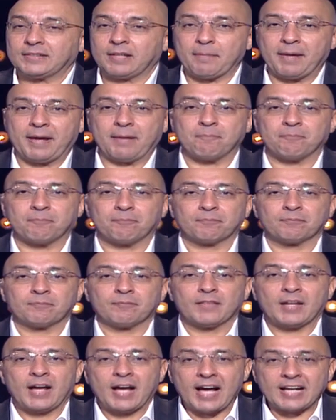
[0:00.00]
تمام
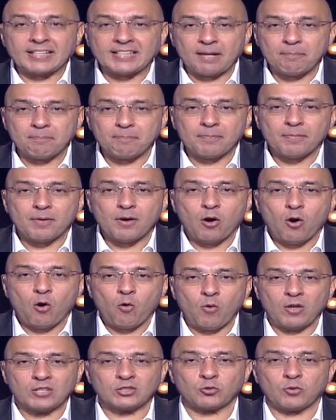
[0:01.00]
أدب
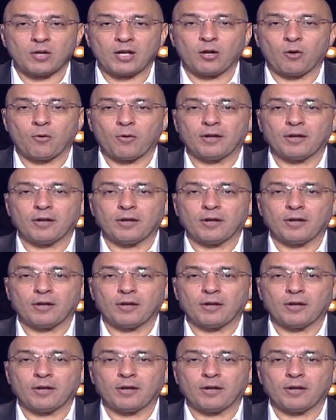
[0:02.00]
والسؤال هو